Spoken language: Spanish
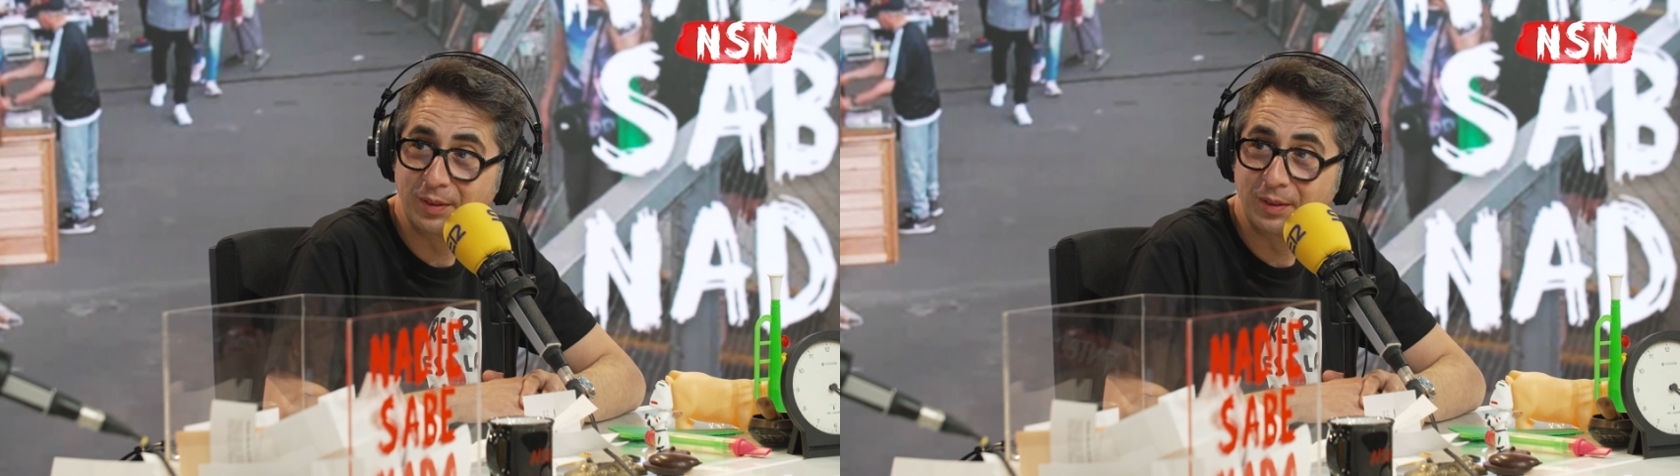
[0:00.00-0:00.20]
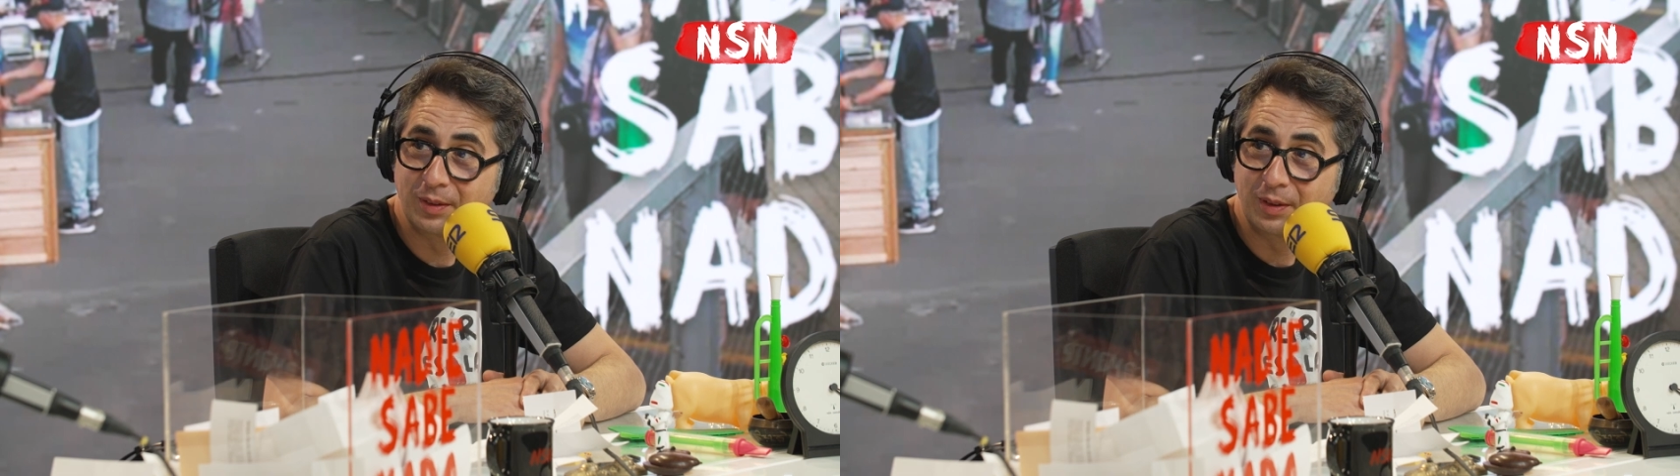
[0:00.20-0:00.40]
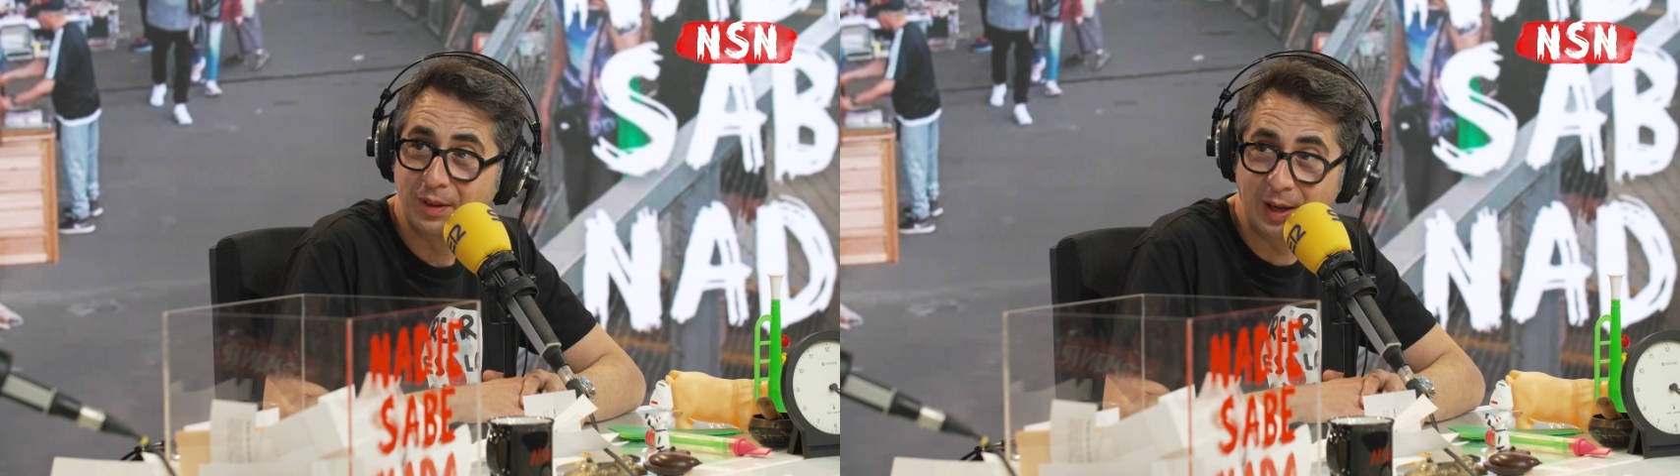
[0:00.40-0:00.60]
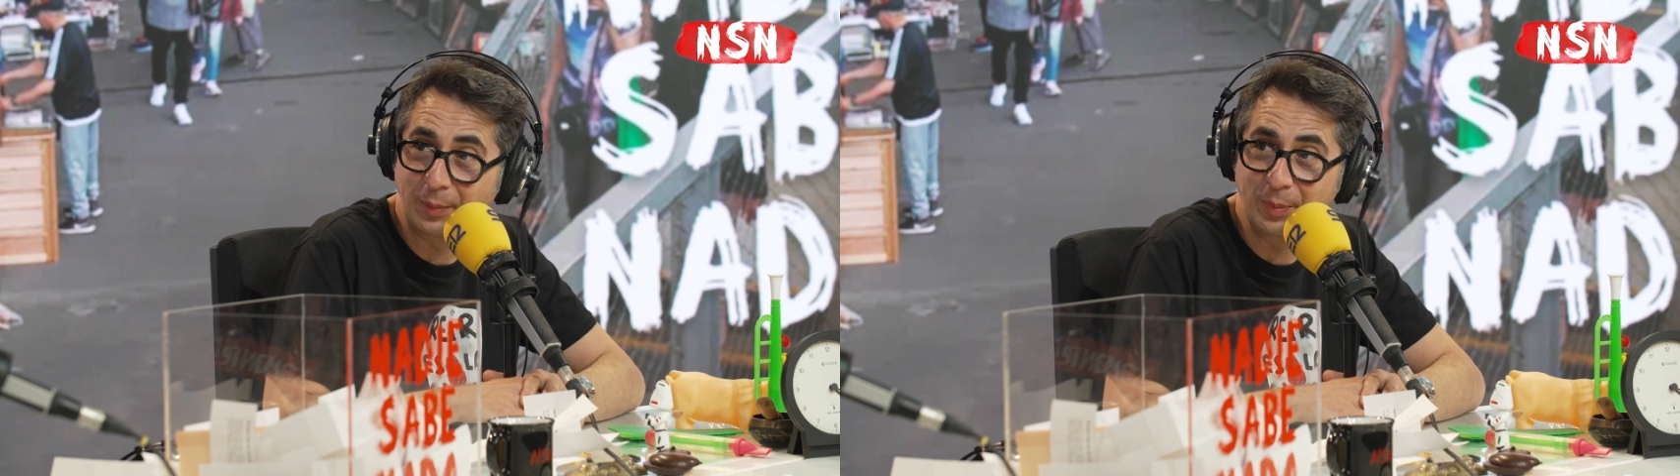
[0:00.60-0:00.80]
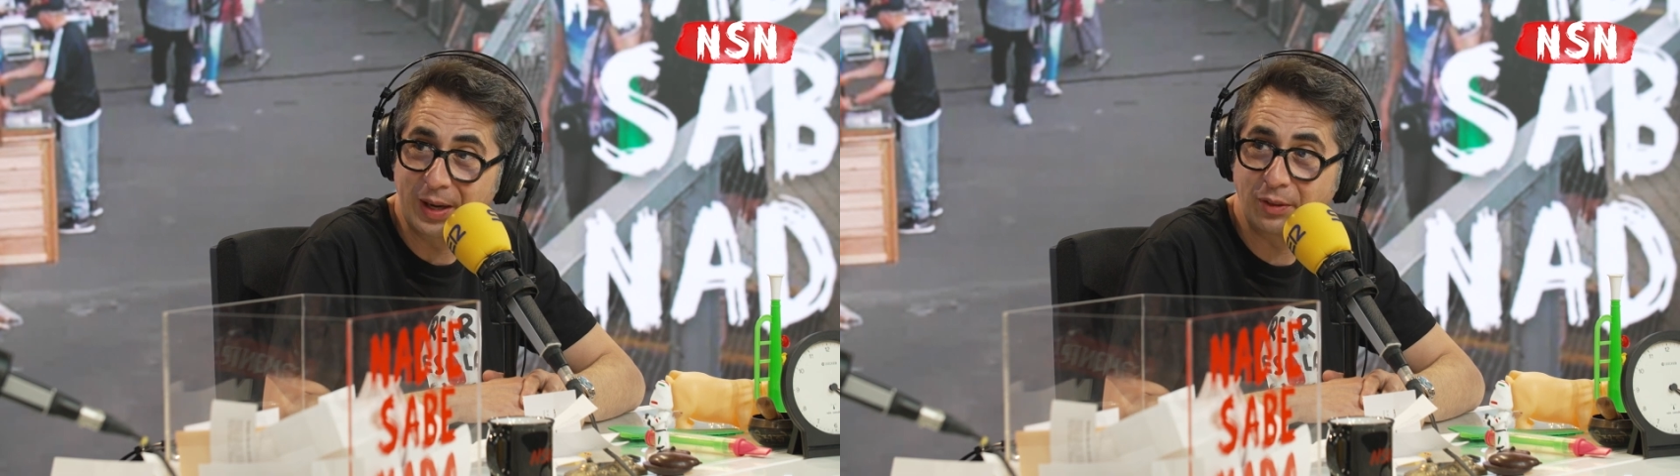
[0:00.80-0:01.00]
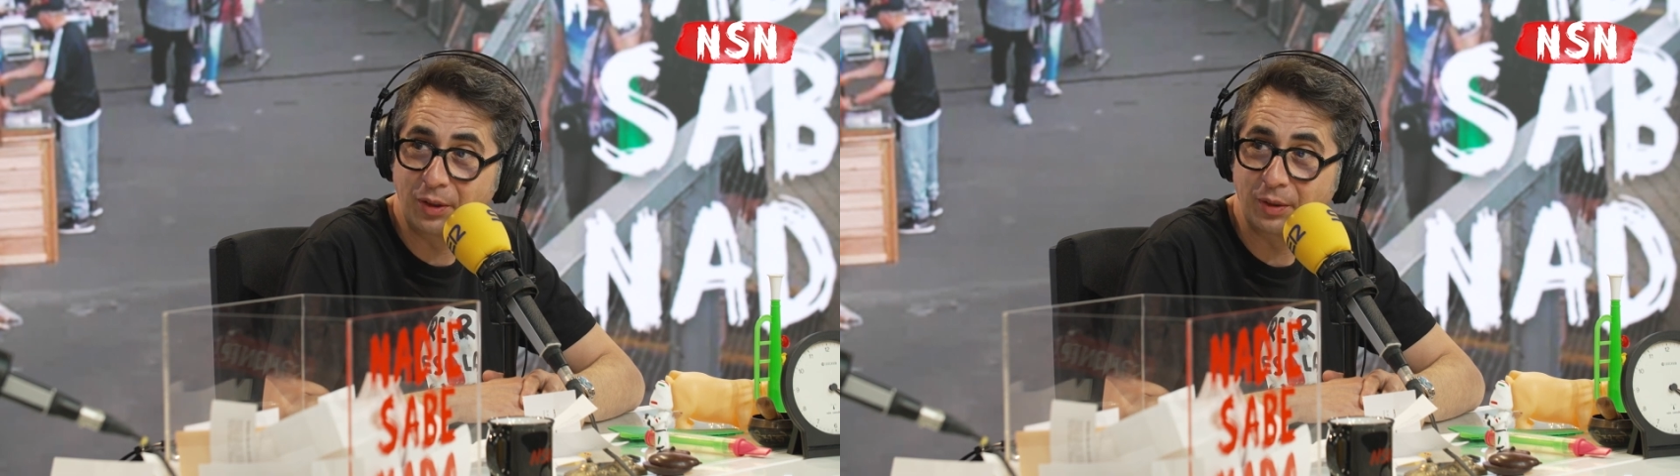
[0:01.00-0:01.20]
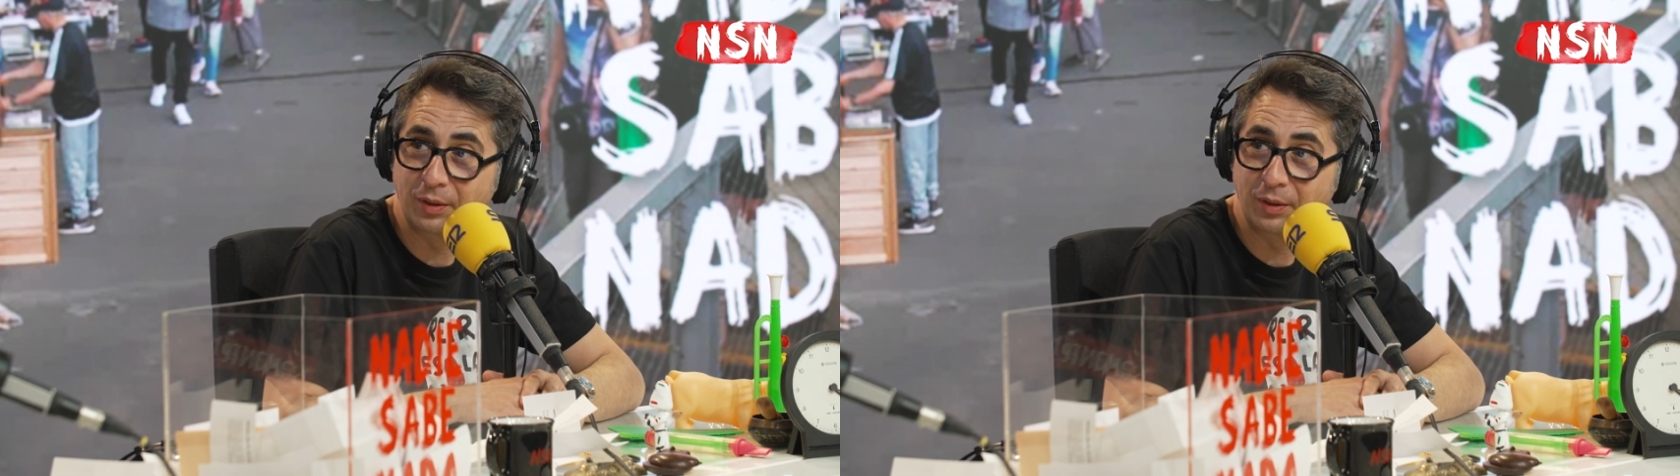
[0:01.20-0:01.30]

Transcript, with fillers: ¿Eh? Es la misma canción.